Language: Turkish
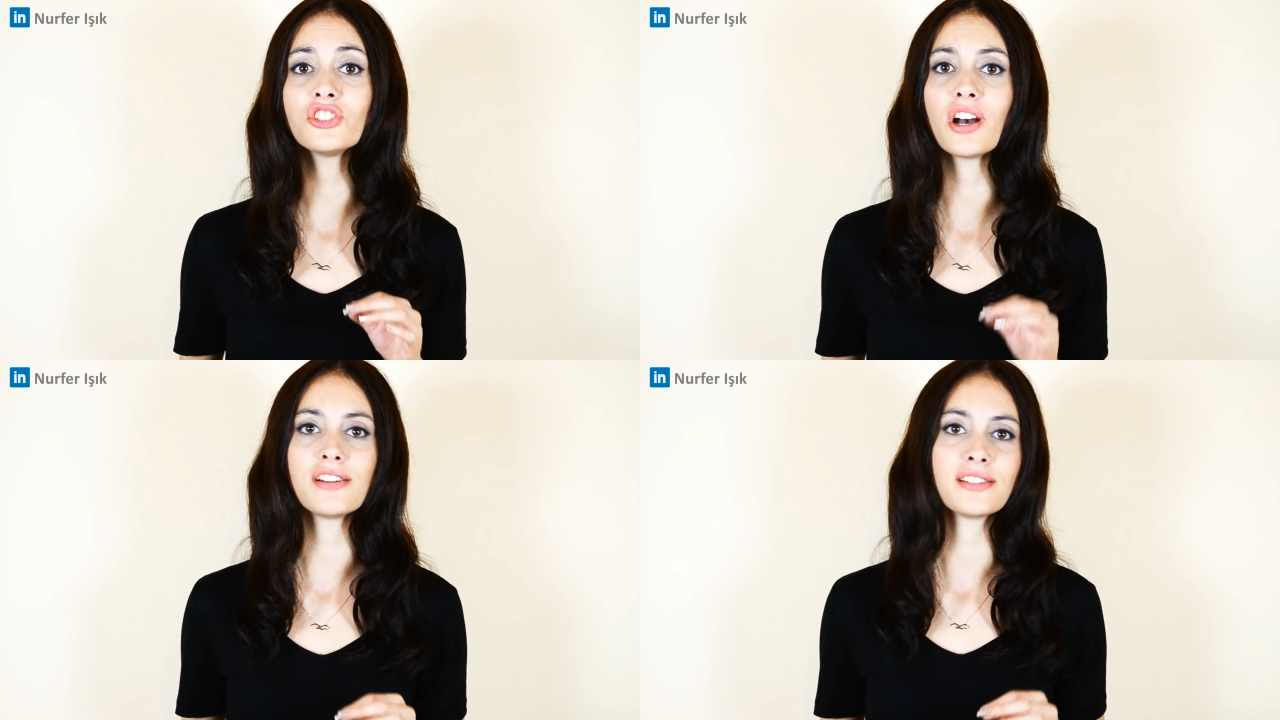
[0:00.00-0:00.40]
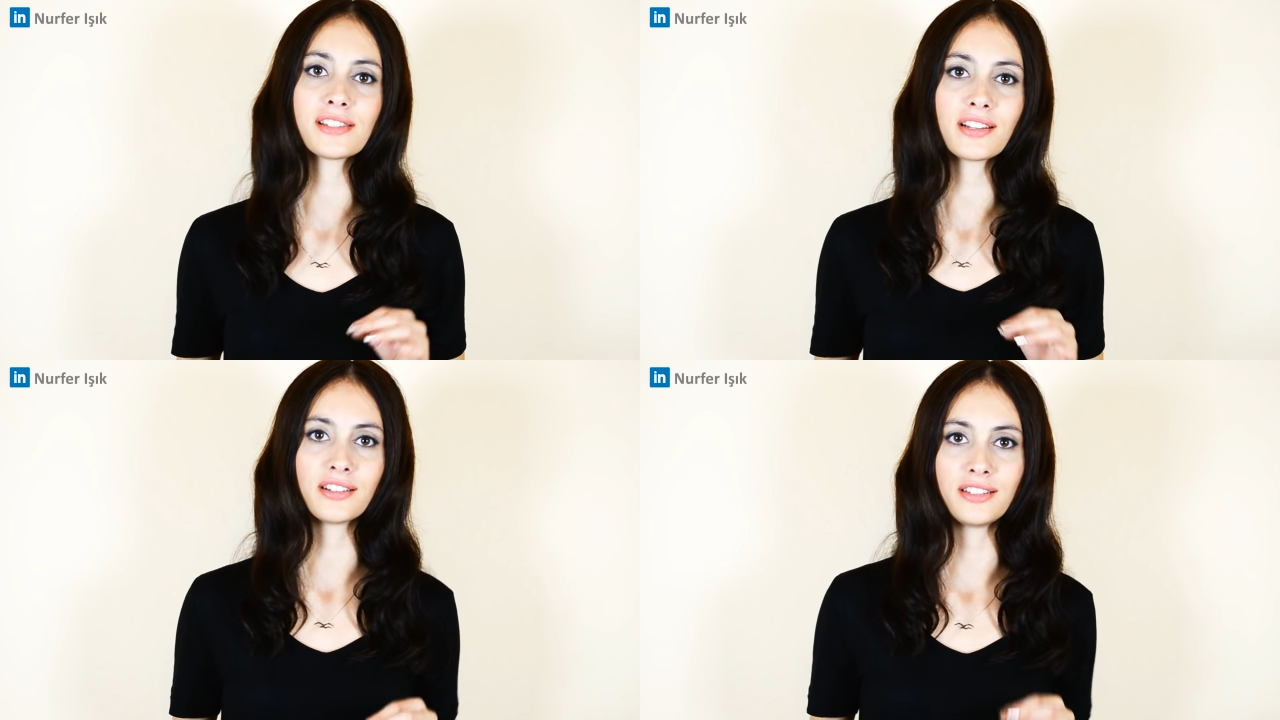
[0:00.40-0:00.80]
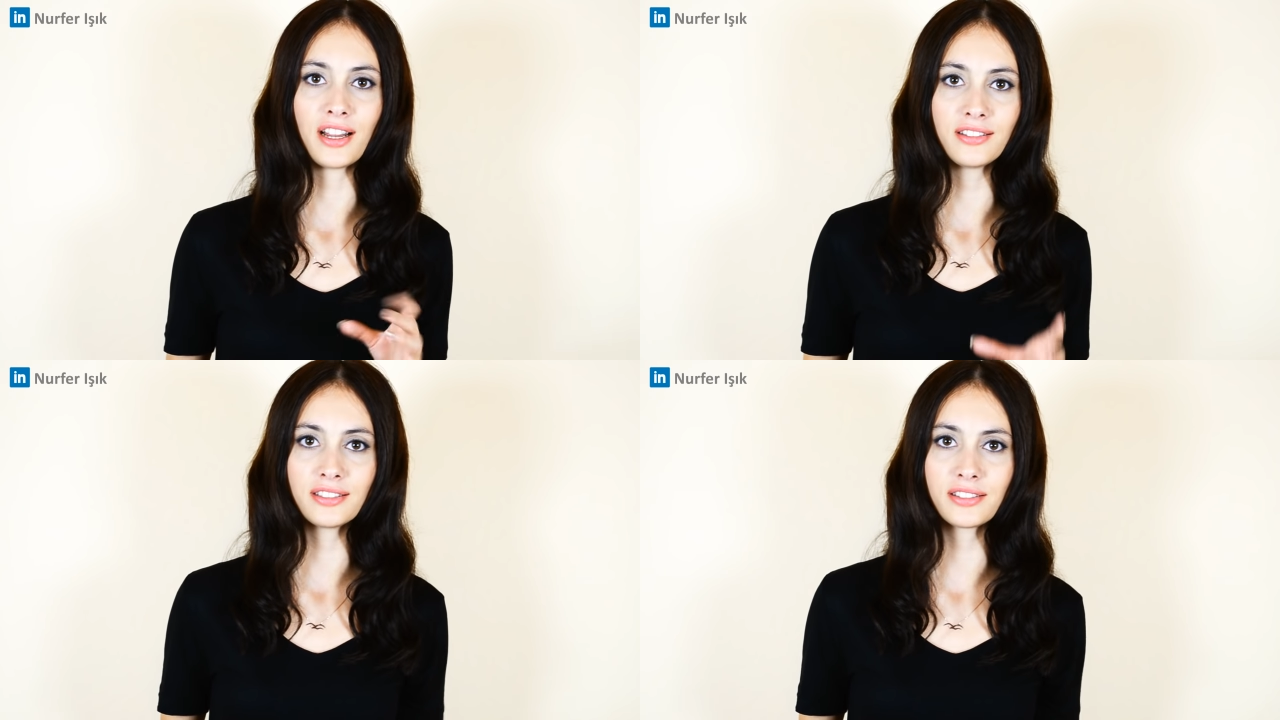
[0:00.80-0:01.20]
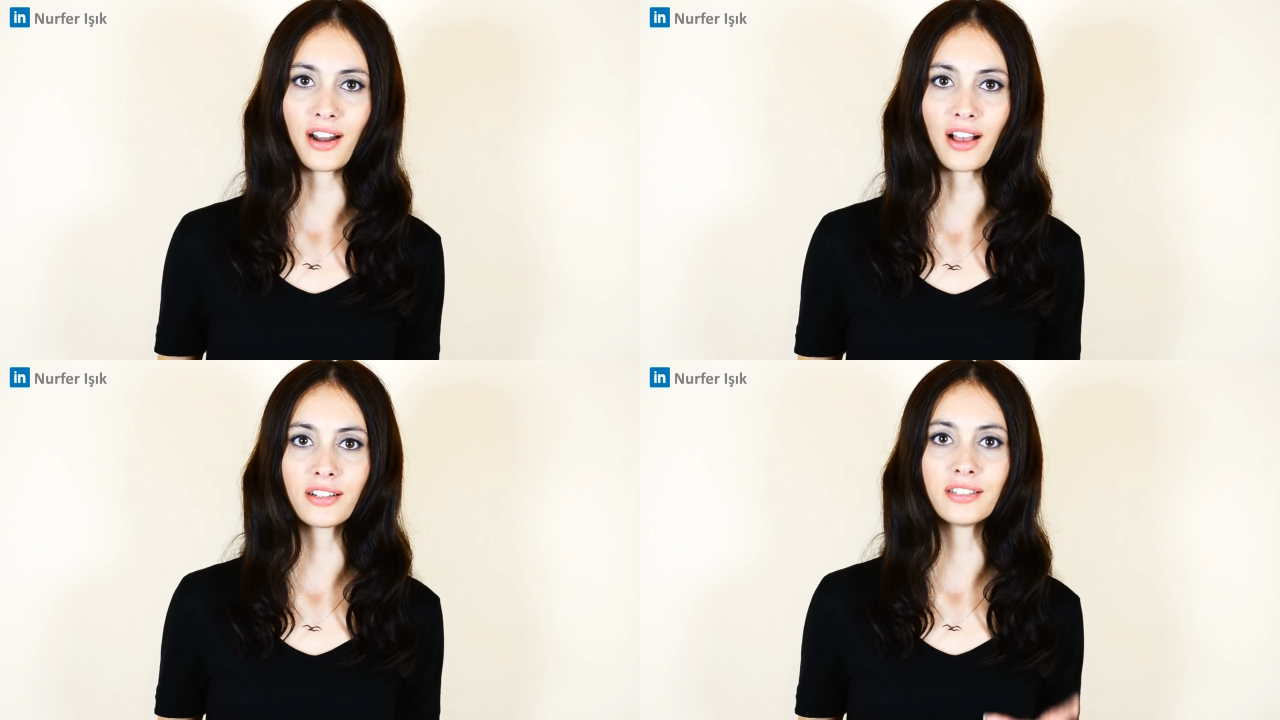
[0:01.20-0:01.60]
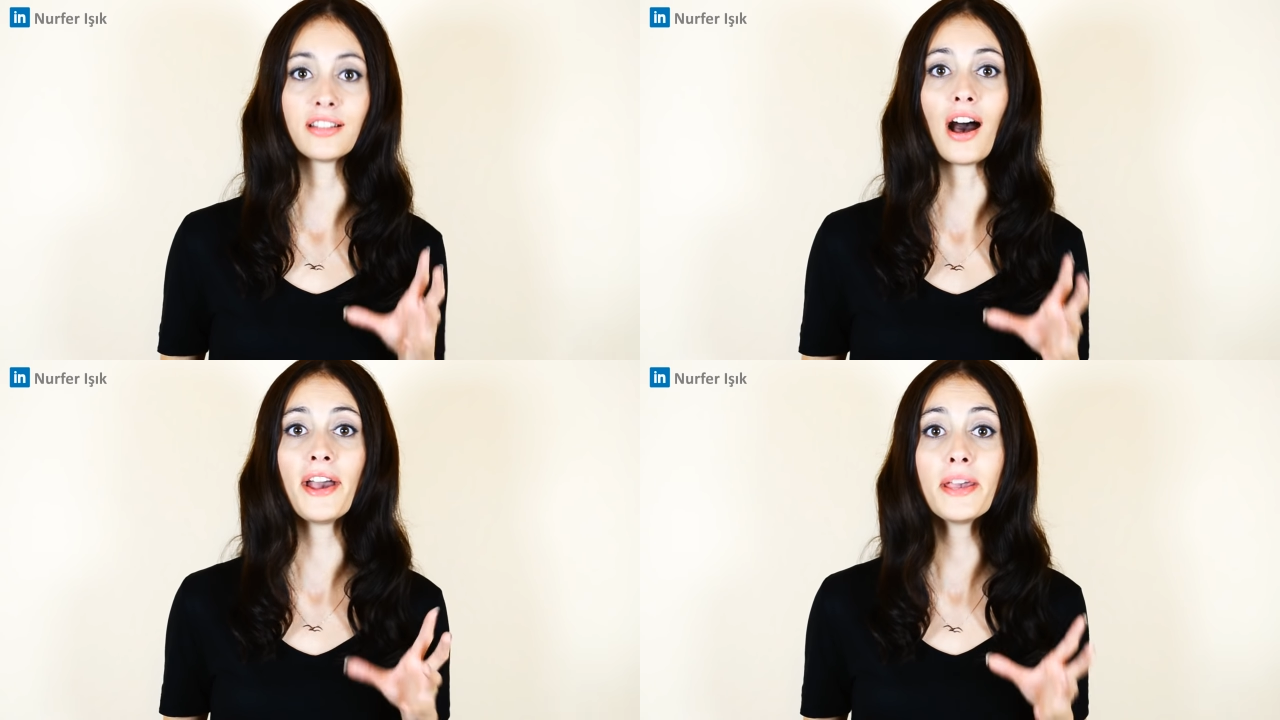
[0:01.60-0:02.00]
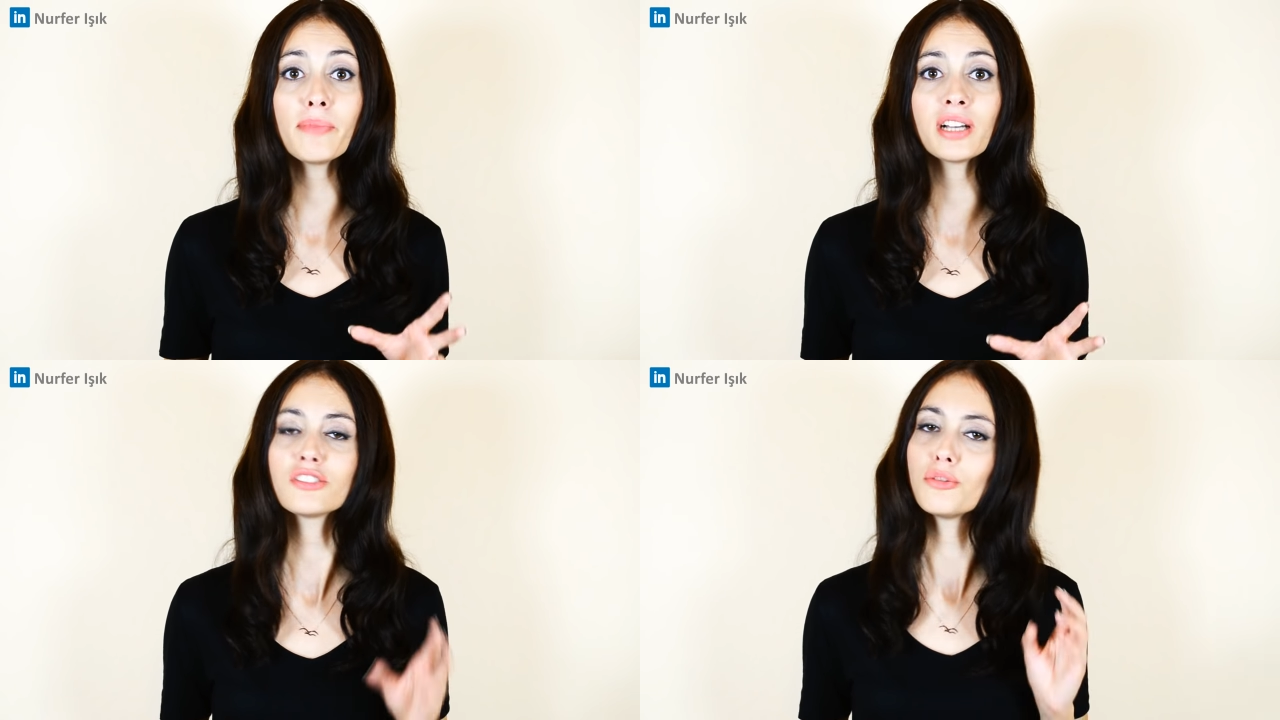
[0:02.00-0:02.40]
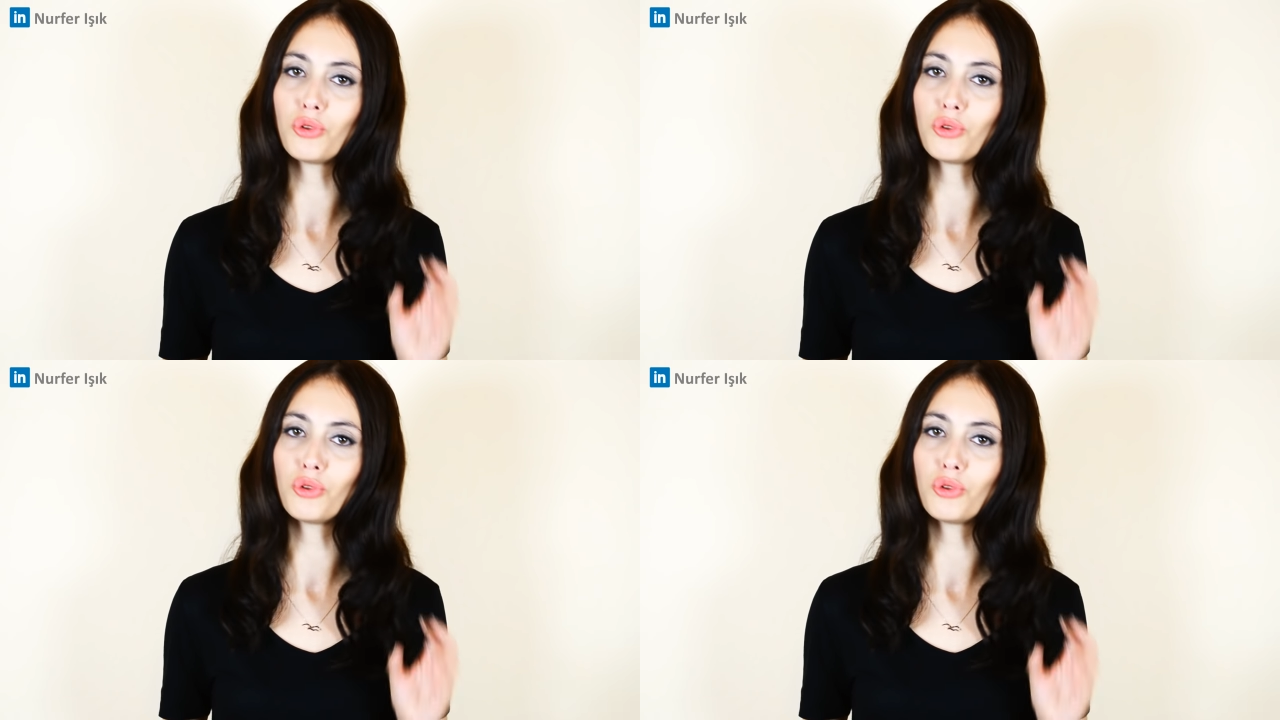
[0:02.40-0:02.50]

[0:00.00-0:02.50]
ince ayrıntısına kadar anlatarak daha en başta